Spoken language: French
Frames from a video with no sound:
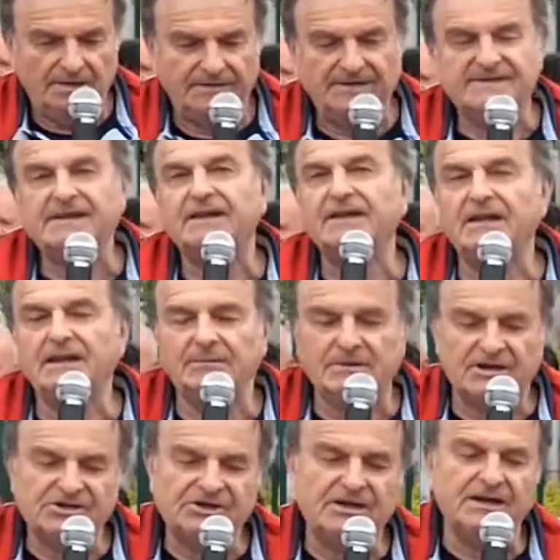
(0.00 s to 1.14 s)
Déséquilibre de
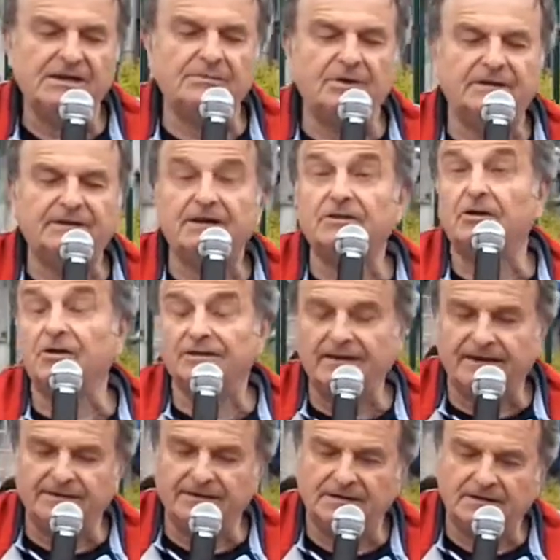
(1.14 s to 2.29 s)
la chaîne alimentaire dans
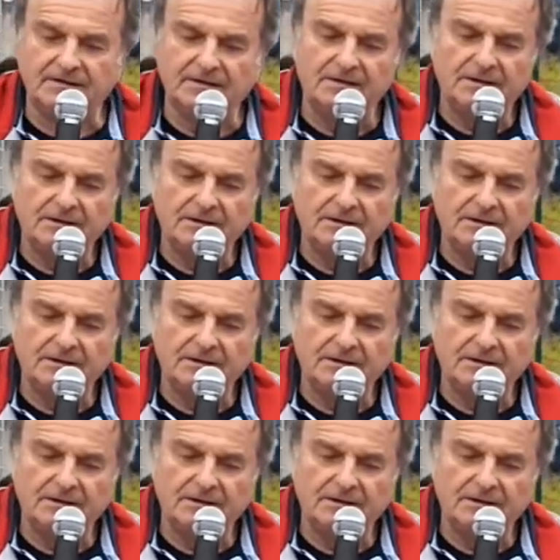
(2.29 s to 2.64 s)
l'Antarctique,